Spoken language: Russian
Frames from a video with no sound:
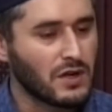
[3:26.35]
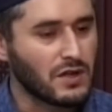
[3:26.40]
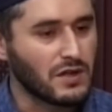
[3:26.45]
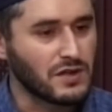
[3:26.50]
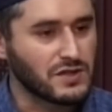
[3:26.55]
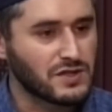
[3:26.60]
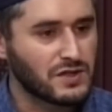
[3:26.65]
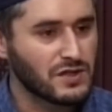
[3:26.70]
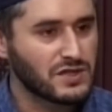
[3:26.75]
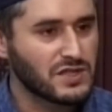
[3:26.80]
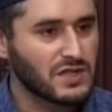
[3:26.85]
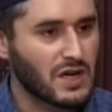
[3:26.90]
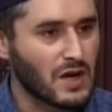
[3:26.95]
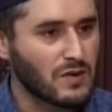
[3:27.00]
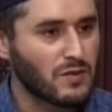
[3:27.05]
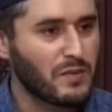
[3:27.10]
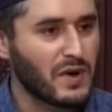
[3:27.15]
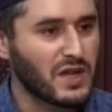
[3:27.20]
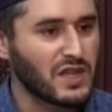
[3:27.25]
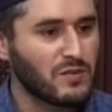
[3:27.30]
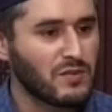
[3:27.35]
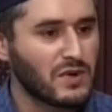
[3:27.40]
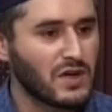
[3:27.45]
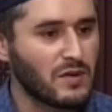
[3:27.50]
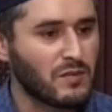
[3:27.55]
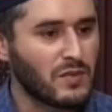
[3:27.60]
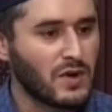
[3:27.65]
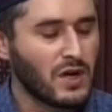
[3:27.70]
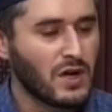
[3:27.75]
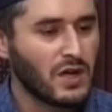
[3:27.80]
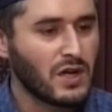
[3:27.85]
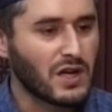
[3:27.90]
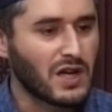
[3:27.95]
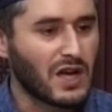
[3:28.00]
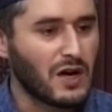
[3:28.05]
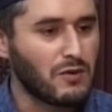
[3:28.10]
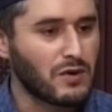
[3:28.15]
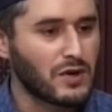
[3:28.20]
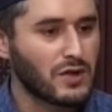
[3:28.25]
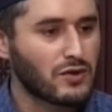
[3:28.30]
И, естественно, как мы понимаем,
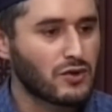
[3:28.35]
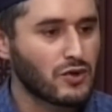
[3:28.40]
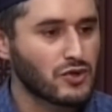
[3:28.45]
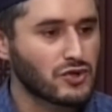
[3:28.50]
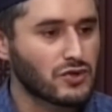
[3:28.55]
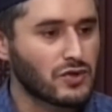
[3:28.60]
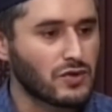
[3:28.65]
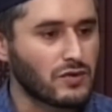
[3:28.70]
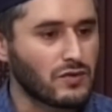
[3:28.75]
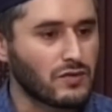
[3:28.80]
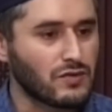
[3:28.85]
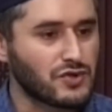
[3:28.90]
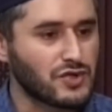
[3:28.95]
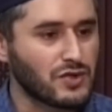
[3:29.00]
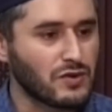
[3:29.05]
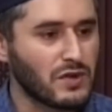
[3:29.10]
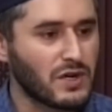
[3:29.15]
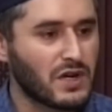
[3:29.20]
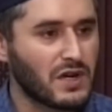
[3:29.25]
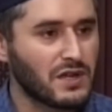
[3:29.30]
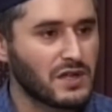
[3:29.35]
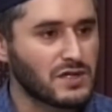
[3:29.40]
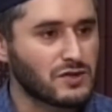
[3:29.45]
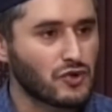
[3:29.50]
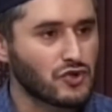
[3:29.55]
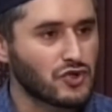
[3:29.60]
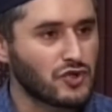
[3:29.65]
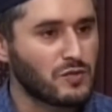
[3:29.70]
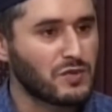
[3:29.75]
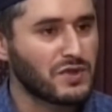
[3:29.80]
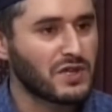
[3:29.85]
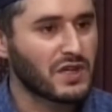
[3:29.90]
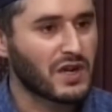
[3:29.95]
говорить то, что у человека есть, то, что ему не